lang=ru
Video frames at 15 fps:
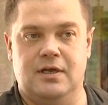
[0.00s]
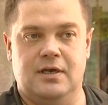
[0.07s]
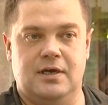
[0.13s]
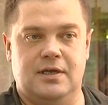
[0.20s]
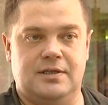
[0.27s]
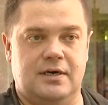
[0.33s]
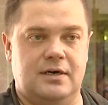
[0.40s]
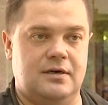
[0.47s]

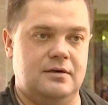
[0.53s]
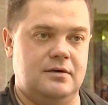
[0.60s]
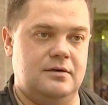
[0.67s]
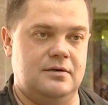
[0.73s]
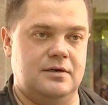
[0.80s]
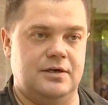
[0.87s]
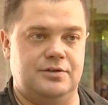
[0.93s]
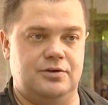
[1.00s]

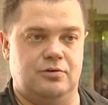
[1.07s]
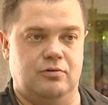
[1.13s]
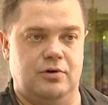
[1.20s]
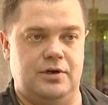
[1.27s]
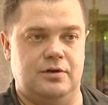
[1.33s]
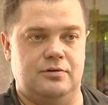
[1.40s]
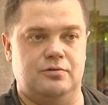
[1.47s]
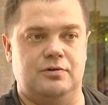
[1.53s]
Это э,
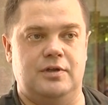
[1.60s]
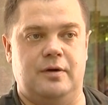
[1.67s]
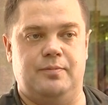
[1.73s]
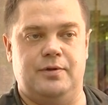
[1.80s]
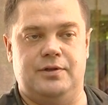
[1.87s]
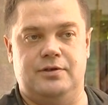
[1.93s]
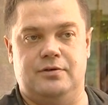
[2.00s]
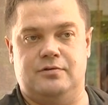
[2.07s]
категория, туда
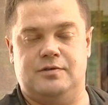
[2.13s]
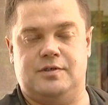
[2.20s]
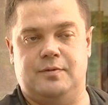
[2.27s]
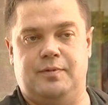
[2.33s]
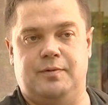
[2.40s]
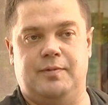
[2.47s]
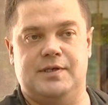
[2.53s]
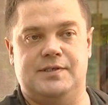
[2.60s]
планируется
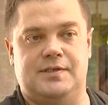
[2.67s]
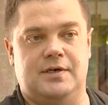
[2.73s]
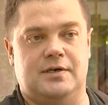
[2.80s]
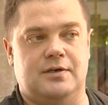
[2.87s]
попасть те,